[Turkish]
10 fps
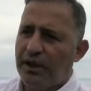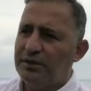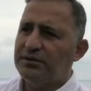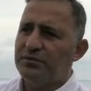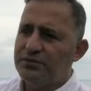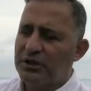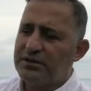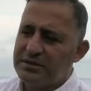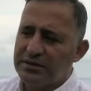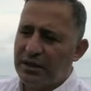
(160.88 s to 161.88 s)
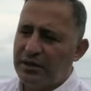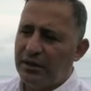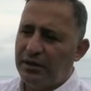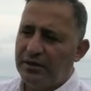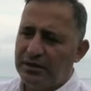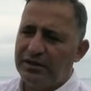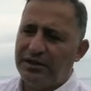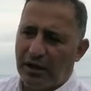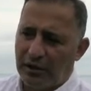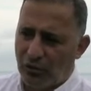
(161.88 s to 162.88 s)
Yatırımcı açısından da
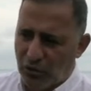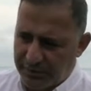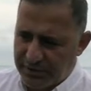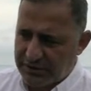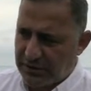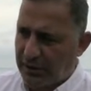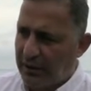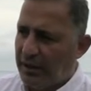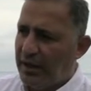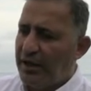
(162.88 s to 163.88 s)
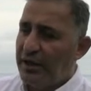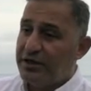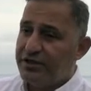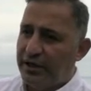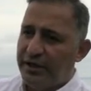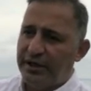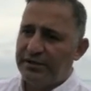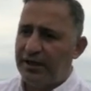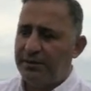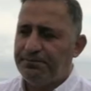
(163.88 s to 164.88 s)
karlı olabilecek şehire
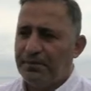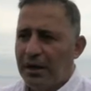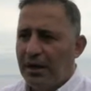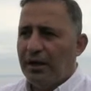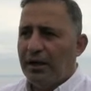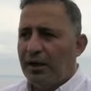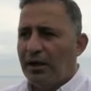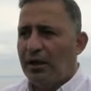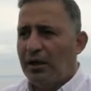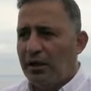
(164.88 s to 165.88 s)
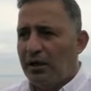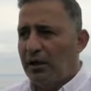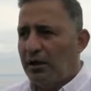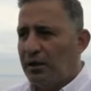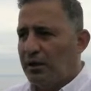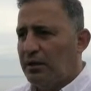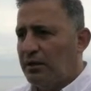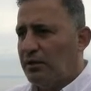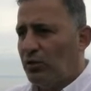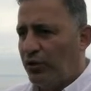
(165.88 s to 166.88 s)
de e,
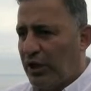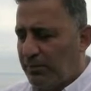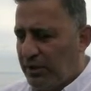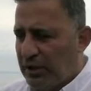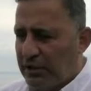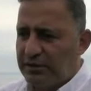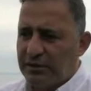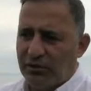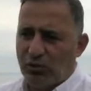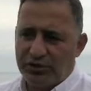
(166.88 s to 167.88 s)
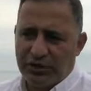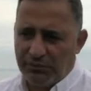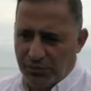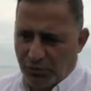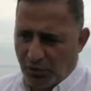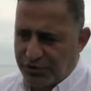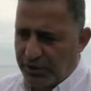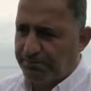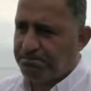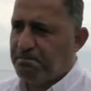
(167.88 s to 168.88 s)
önemli katkıları olacak bir proje.